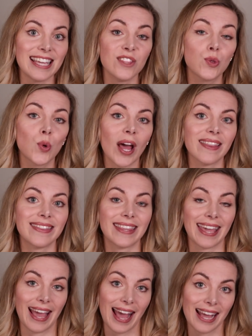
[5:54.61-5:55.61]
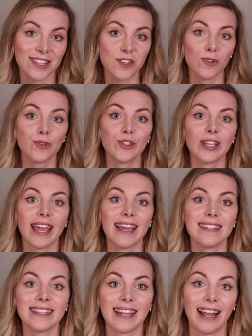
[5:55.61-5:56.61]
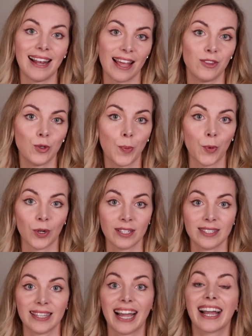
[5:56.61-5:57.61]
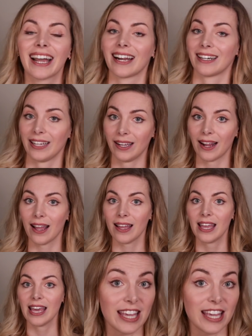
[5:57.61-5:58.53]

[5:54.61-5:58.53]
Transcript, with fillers: y durante años escalando por esta carrera,